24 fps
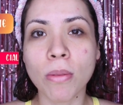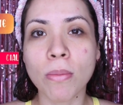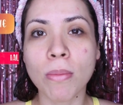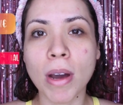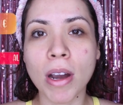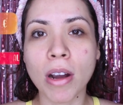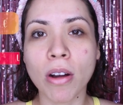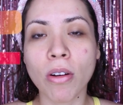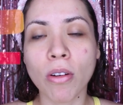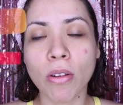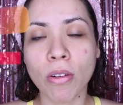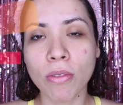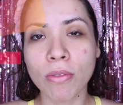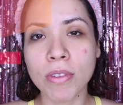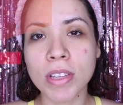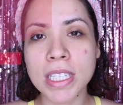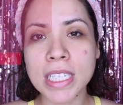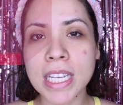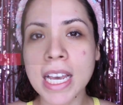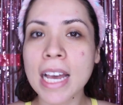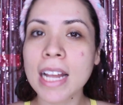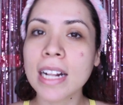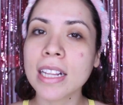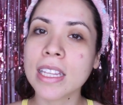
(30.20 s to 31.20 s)
bajo
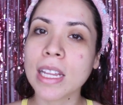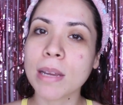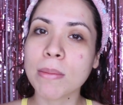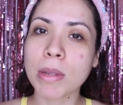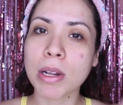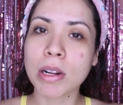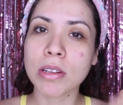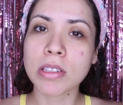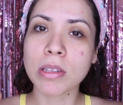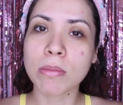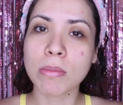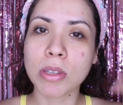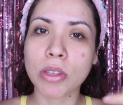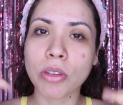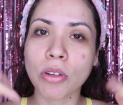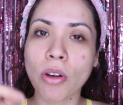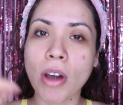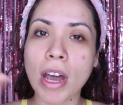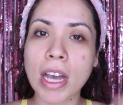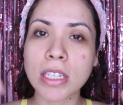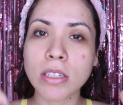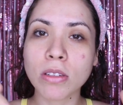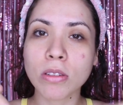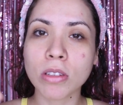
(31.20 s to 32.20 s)
oficial También los
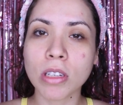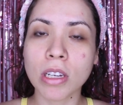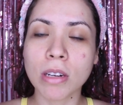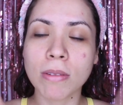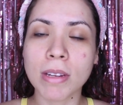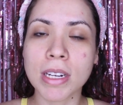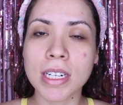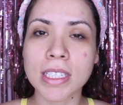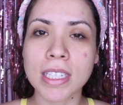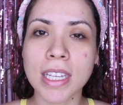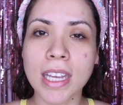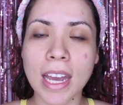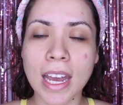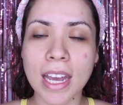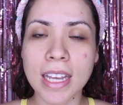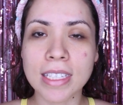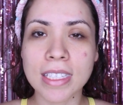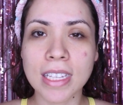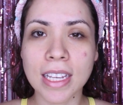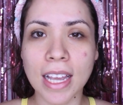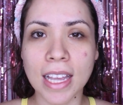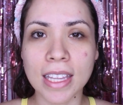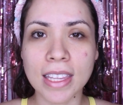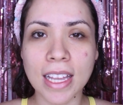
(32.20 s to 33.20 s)
invito a suscribirse a
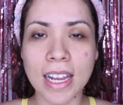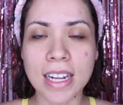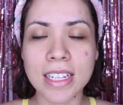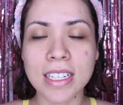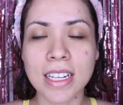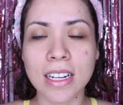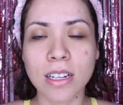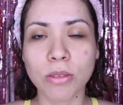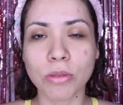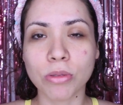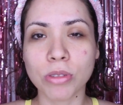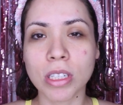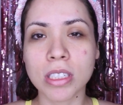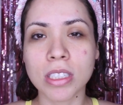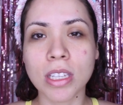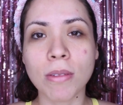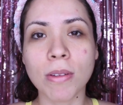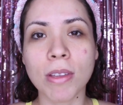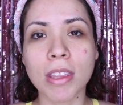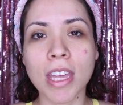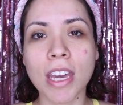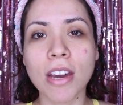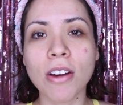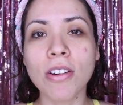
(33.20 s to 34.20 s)
este canal si les gusta
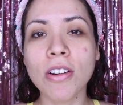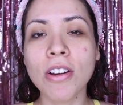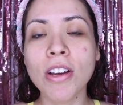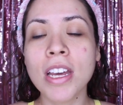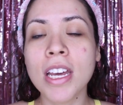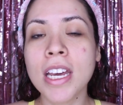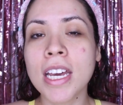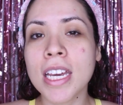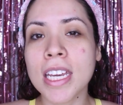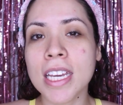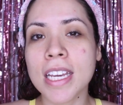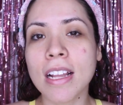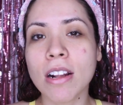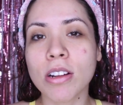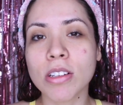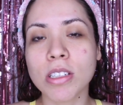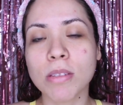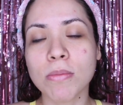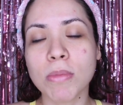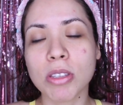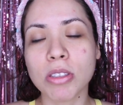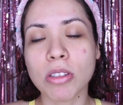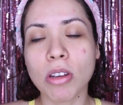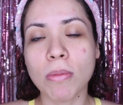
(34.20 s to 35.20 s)
este video y los
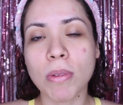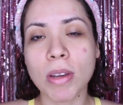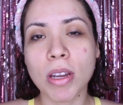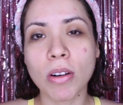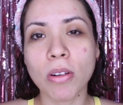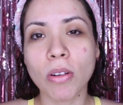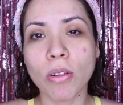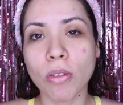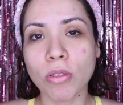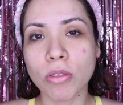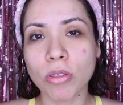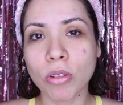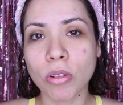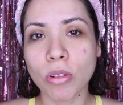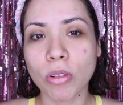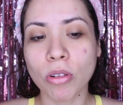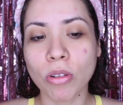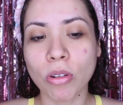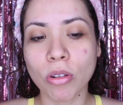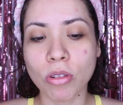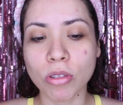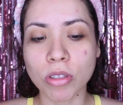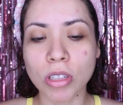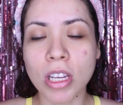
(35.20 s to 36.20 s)
a ver
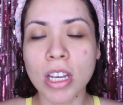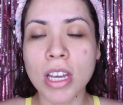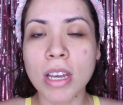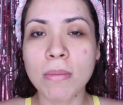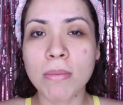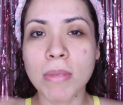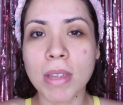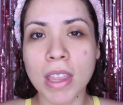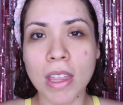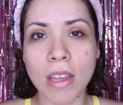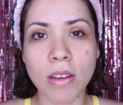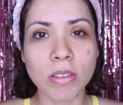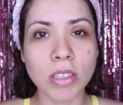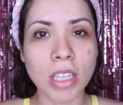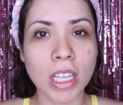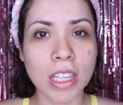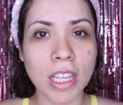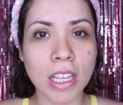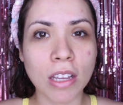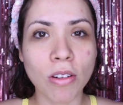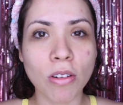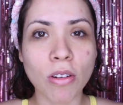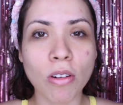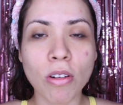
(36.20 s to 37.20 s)
otros videos que
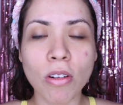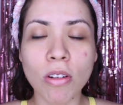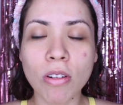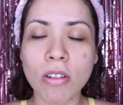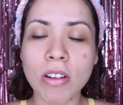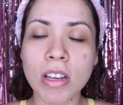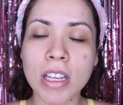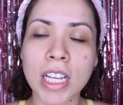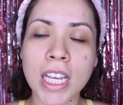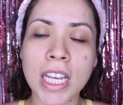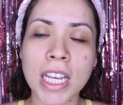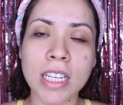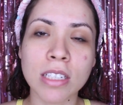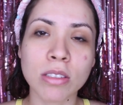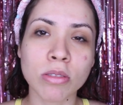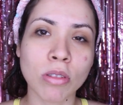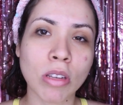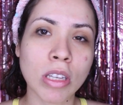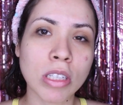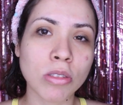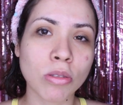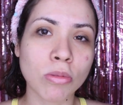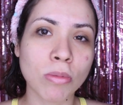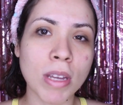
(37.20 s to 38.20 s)
tengo. Eh,
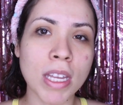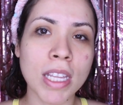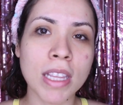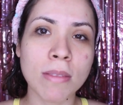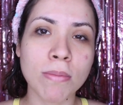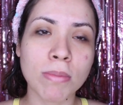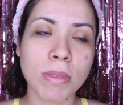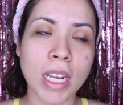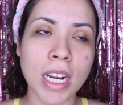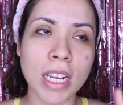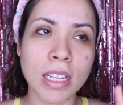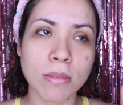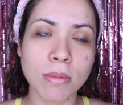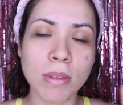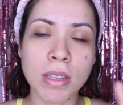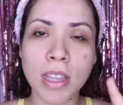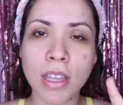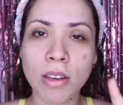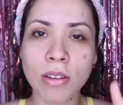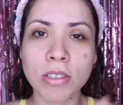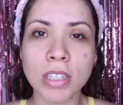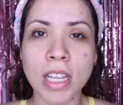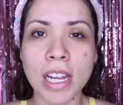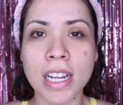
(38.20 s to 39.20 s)
se suben tres
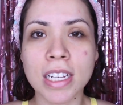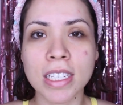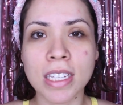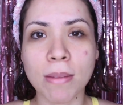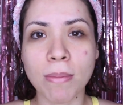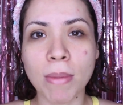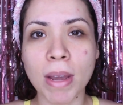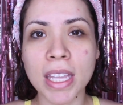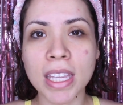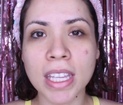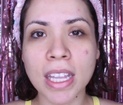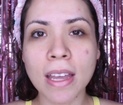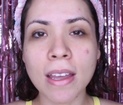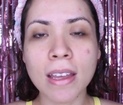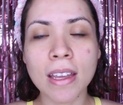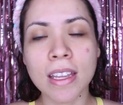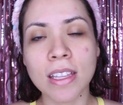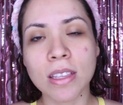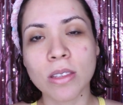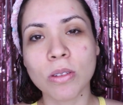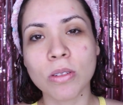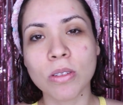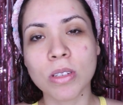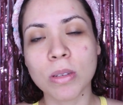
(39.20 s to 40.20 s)
videos a la semana,
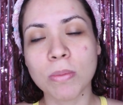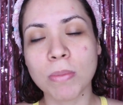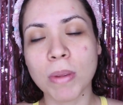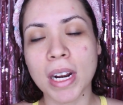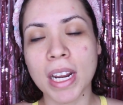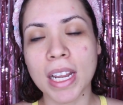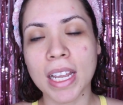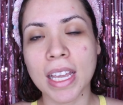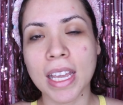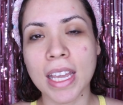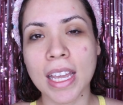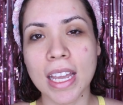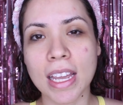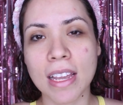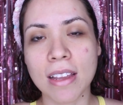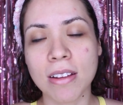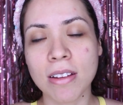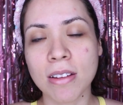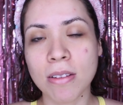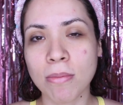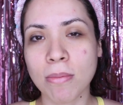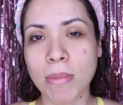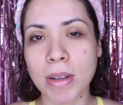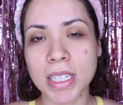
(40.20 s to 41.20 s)
entonces para
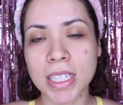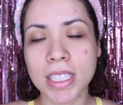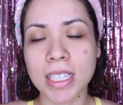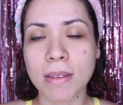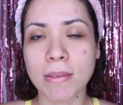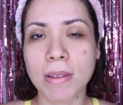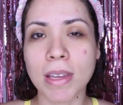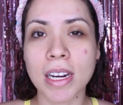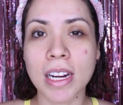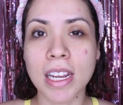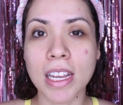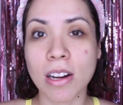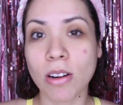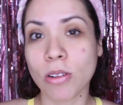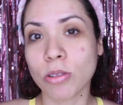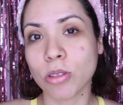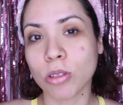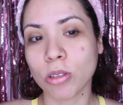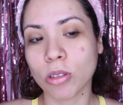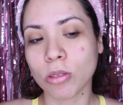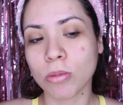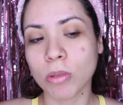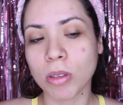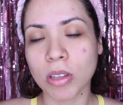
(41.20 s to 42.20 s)
que pasen a ver eh, los
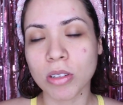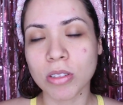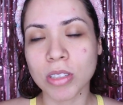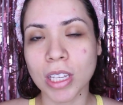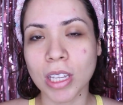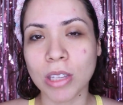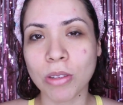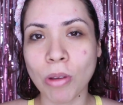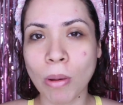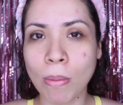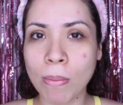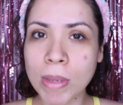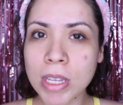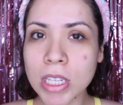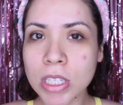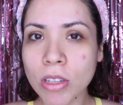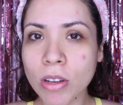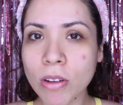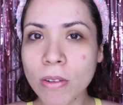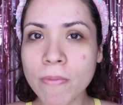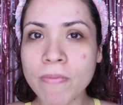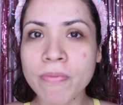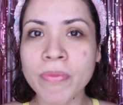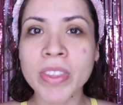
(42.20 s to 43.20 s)
otros videos que no han
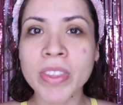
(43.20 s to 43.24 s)
visto.